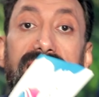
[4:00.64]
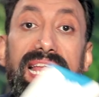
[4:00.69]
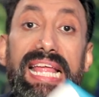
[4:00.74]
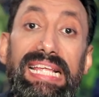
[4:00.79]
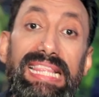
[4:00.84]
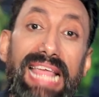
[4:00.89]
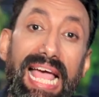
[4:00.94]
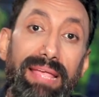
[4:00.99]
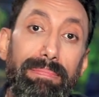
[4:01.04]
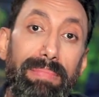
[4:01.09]

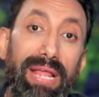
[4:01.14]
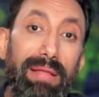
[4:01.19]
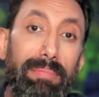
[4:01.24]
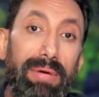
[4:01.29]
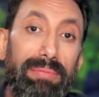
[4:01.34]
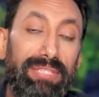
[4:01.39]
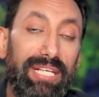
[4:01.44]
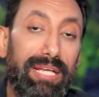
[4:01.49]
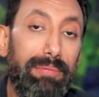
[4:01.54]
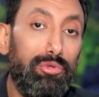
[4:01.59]
ليه دايما
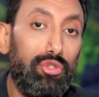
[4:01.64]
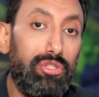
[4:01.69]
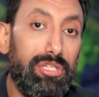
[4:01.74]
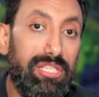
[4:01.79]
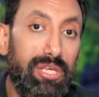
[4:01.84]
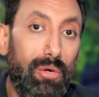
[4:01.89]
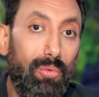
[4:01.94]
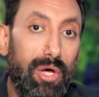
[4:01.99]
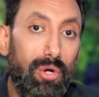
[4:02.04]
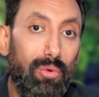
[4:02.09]
لما بتحبوا
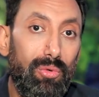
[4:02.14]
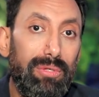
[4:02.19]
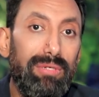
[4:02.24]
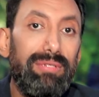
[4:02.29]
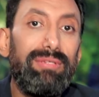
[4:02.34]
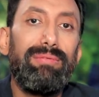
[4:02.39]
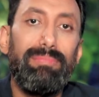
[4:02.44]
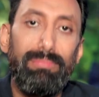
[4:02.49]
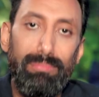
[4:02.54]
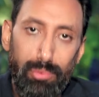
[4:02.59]
تتصوروا
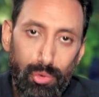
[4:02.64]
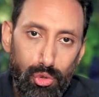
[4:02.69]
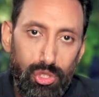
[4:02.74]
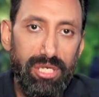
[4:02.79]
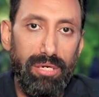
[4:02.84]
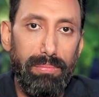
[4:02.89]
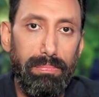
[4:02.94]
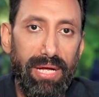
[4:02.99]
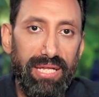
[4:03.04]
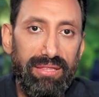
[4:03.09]

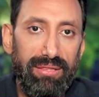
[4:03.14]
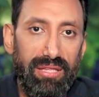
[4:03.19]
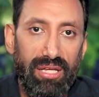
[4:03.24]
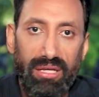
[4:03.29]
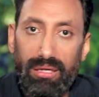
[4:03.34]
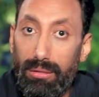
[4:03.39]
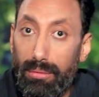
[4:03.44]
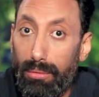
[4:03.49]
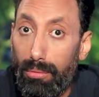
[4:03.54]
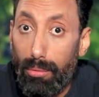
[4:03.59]
بوز
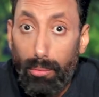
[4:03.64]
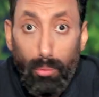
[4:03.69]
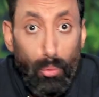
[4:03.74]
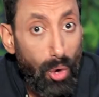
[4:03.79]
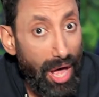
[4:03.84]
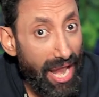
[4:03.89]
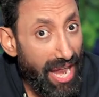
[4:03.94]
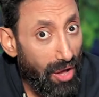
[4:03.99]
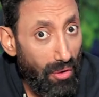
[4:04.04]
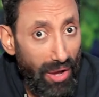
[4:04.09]
البطه
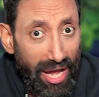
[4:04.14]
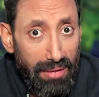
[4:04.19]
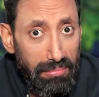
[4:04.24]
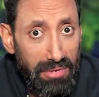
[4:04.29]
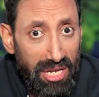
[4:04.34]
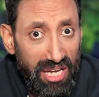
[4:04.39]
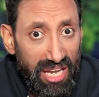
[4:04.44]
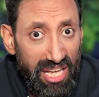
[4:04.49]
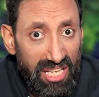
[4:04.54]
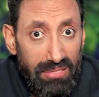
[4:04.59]
وانا واحد
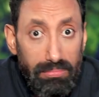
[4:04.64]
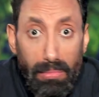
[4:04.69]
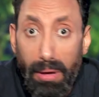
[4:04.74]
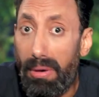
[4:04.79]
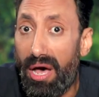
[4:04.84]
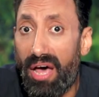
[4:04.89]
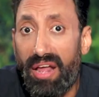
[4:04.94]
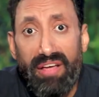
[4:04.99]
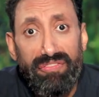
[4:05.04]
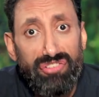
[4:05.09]
من الناس ما
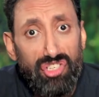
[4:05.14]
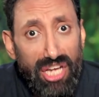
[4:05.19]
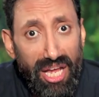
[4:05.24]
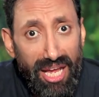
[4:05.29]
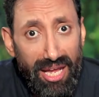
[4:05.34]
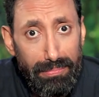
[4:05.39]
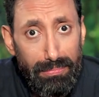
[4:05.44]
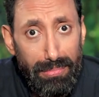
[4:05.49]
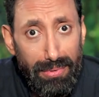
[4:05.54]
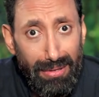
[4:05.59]
بعرفش
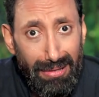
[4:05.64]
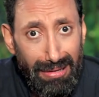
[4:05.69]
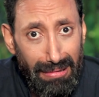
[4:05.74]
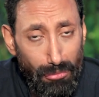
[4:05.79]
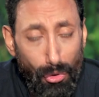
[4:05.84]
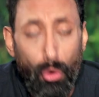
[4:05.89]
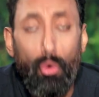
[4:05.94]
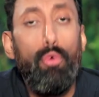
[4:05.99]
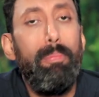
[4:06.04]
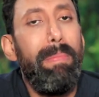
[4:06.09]
احب
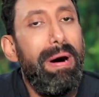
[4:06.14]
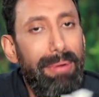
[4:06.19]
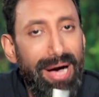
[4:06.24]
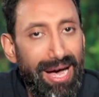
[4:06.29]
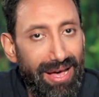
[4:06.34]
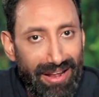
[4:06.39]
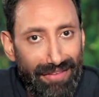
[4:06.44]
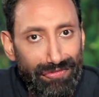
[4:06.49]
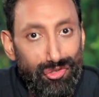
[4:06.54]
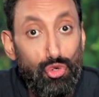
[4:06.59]
وما
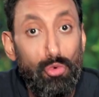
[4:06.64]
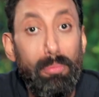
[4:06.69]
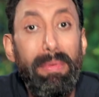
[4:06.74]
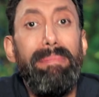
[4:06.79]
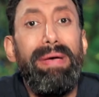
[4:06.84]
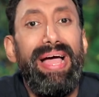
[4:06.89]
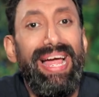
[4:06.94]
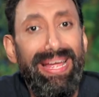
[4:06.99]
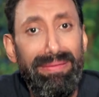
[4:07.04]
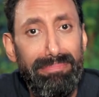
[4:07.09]
بعرفش
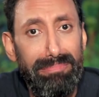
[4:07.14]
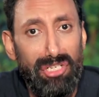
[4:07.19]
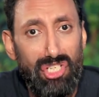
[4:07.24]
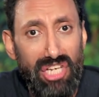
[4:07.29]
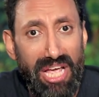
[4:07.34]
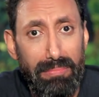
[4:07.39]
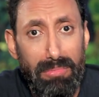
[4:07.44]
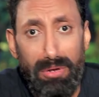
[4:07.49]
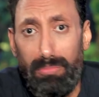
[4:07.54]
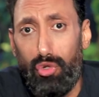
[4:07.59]
وما
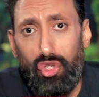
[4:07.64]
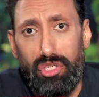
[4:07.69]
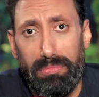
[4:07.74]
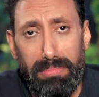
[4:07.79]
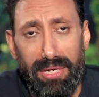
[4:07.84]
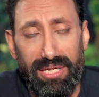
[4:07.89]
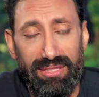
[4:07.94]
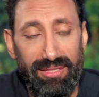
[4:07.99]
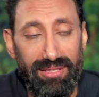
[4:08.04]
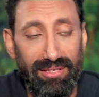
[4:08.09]
بحبش اعمل بوز
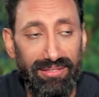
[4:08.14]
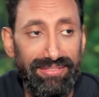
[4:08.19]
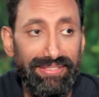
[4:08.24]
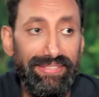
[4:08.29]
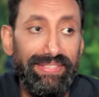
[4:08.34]
البطه